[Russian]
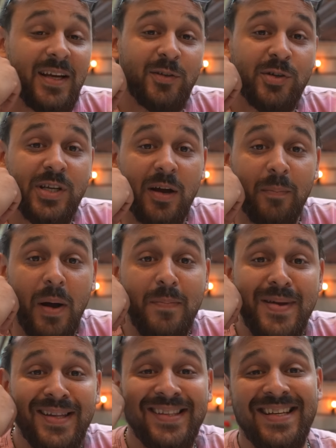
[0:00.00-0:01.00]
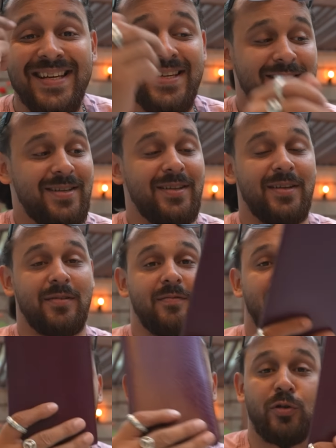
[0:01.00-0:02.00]
Так, друзья, момент истины.
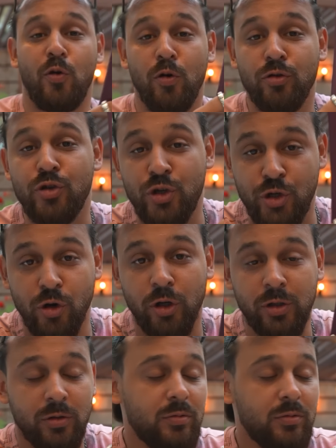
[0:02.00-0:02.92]
Вот он счет.